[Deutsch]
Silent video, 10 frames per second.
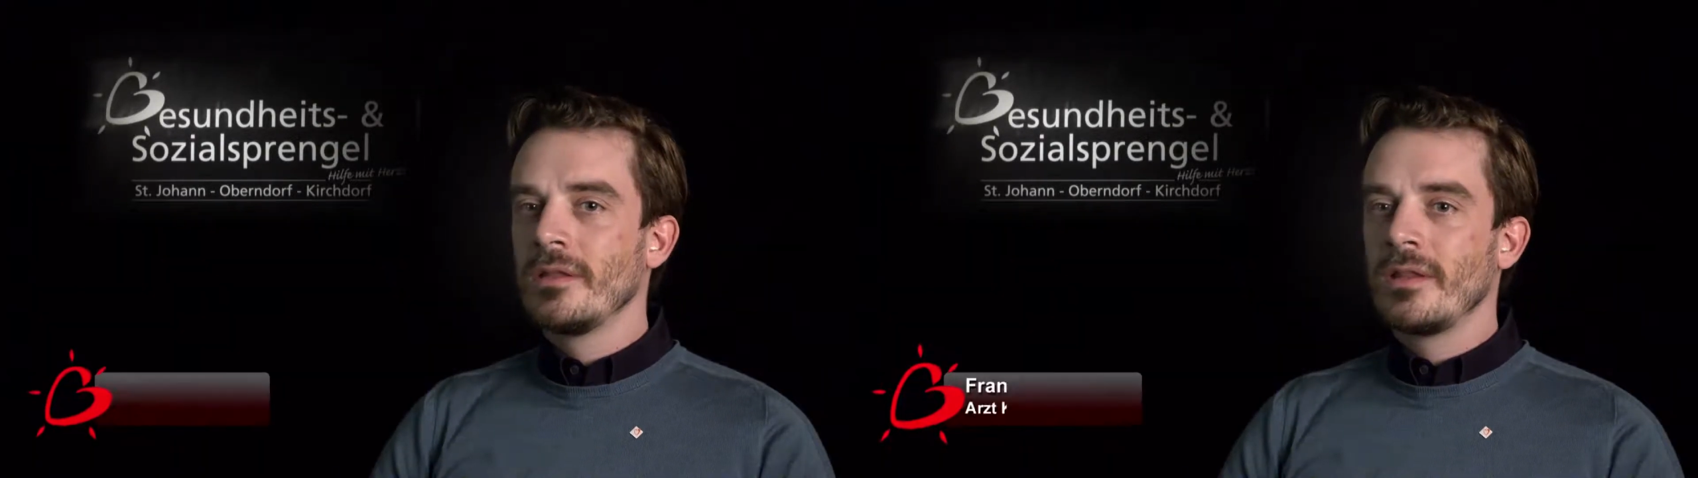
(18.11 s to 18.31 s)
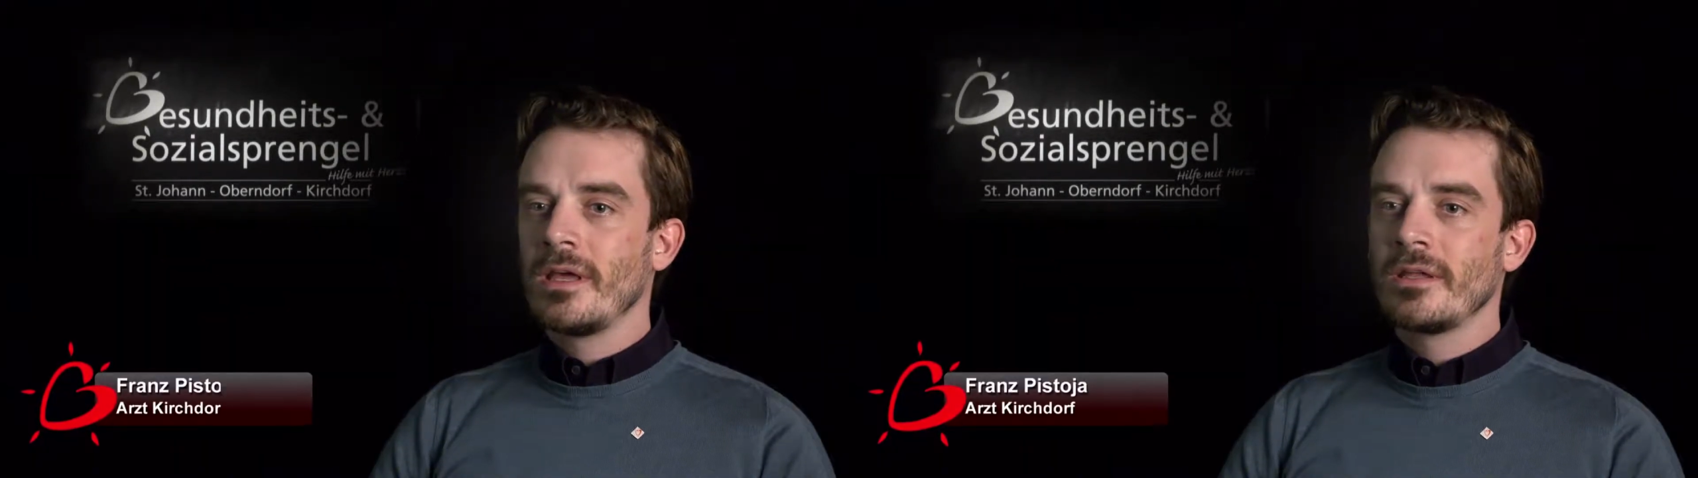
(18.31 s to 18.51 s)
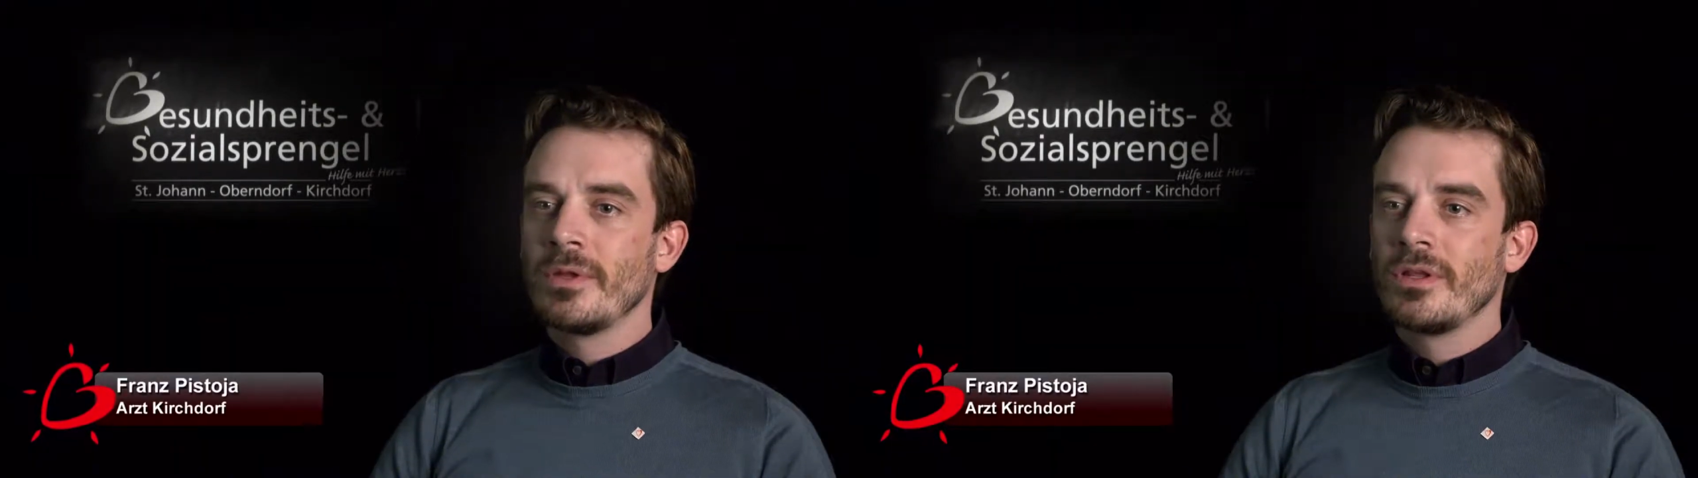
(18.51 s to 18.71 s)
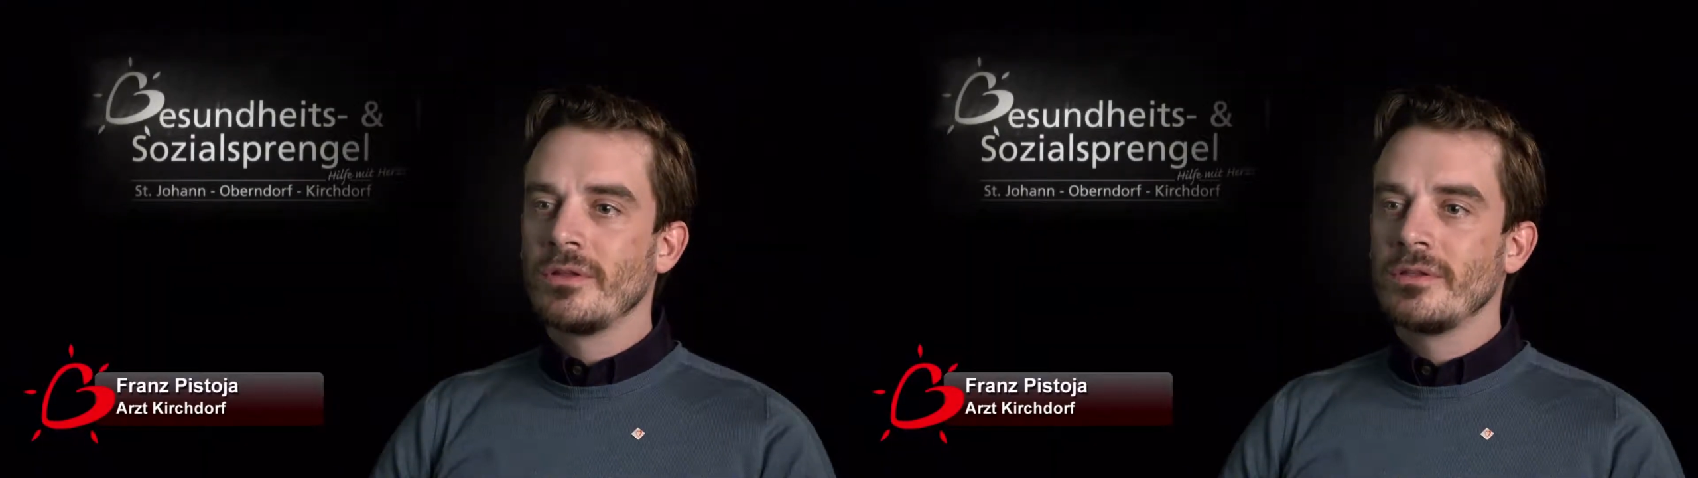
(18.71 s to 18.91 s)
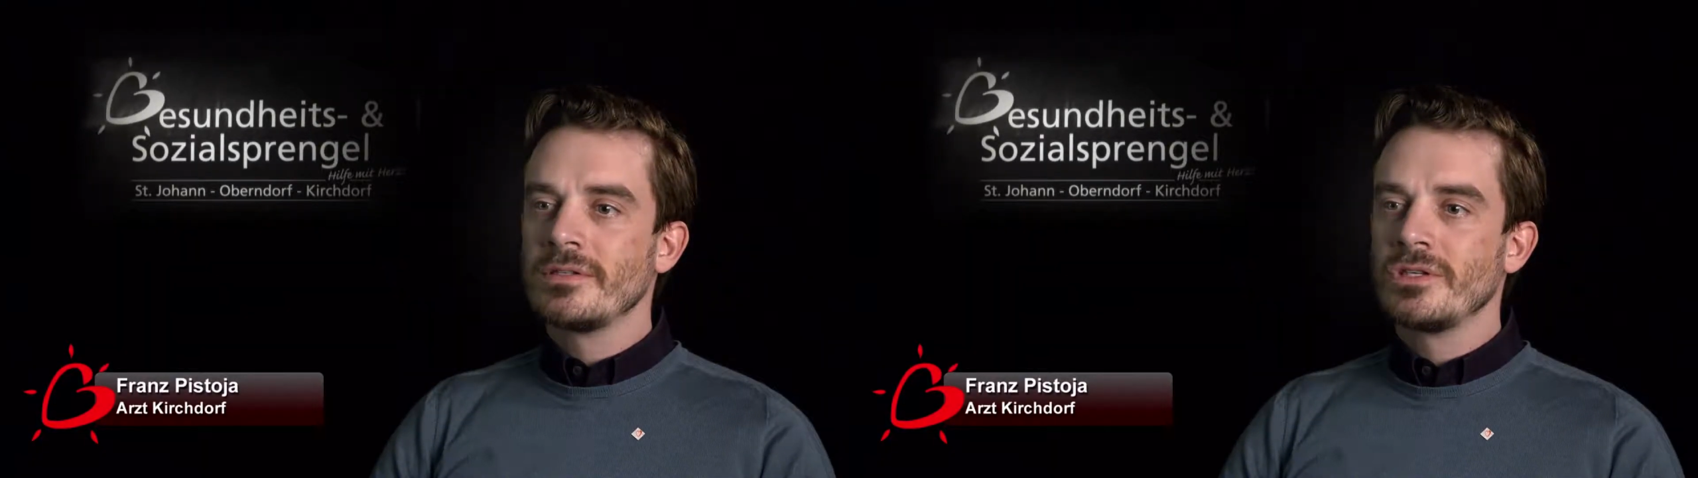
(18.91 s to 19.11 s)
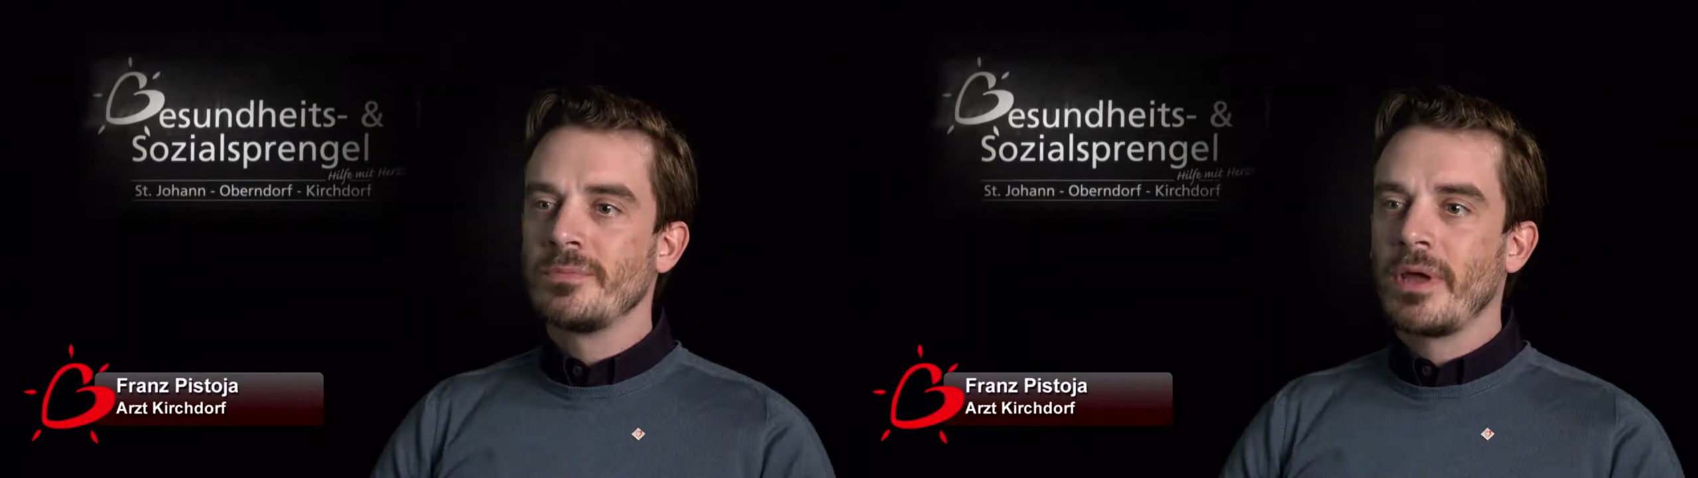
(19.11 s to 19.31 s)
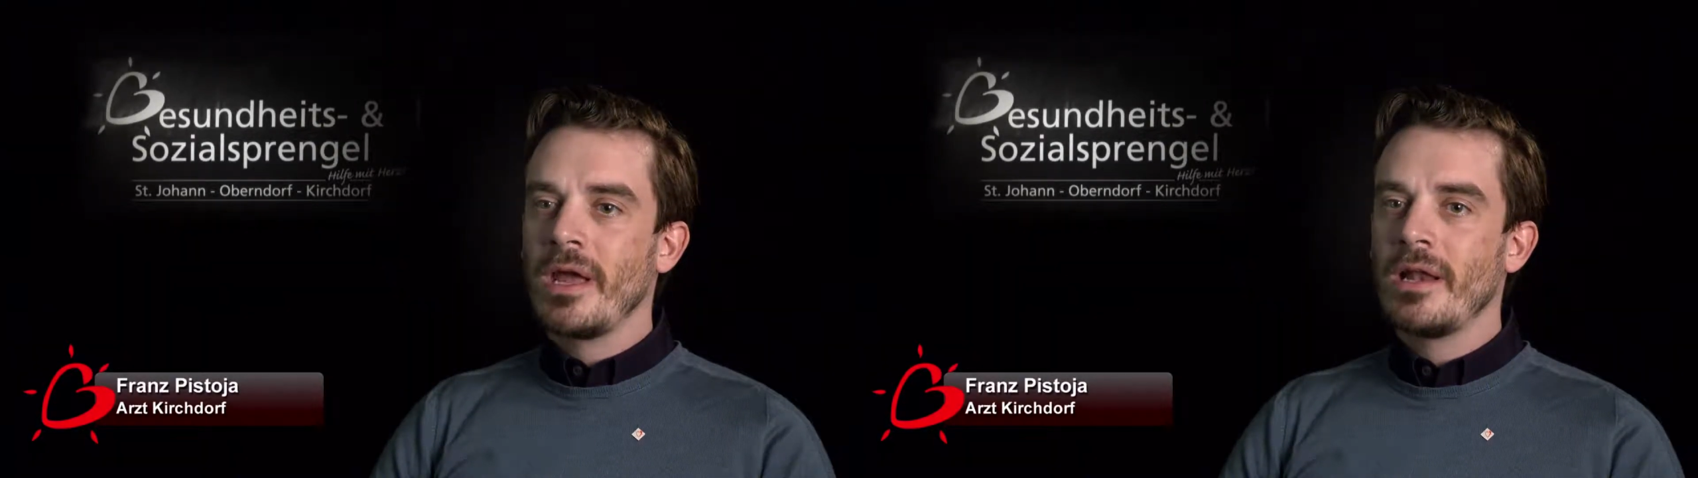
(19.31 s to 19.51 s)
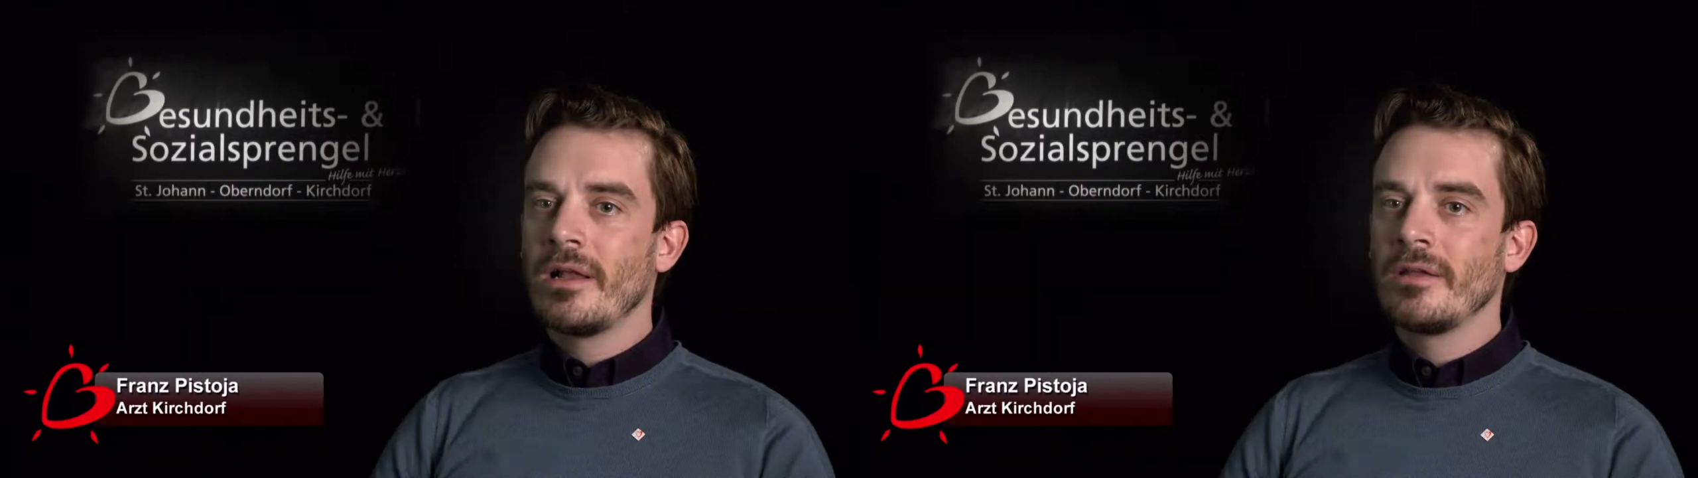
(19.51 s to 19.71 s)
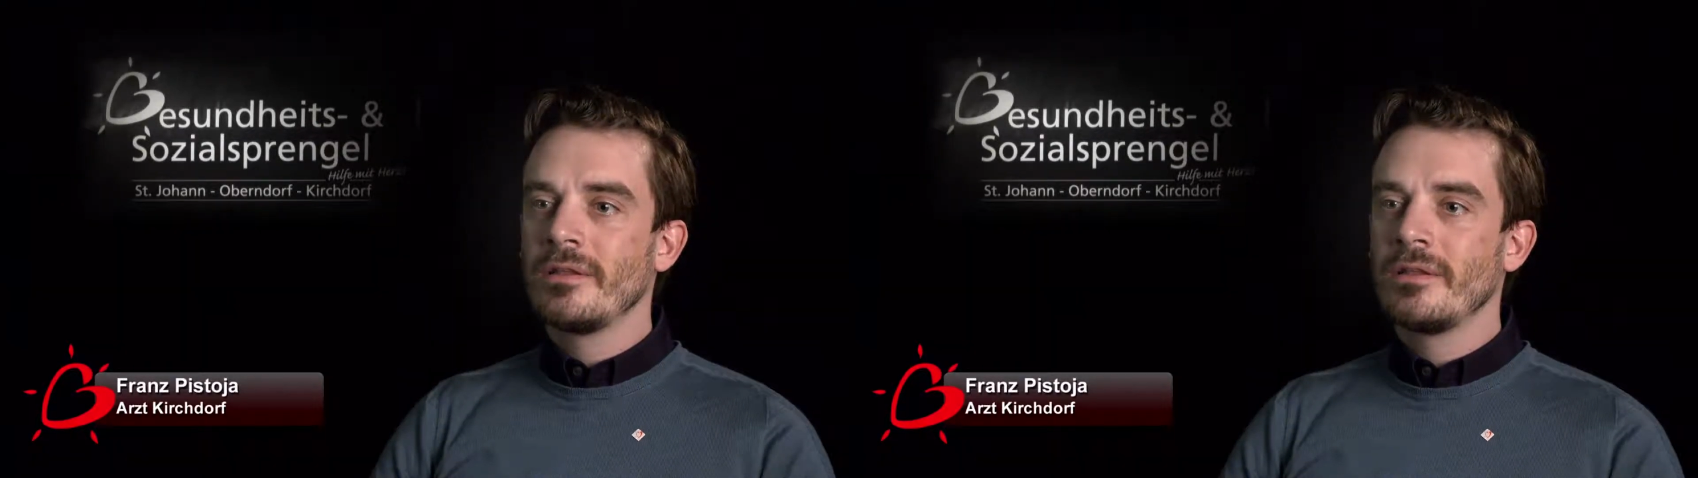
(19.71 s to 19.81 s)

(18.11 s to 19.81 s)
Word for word: Denkt man daran, dass der Sprengel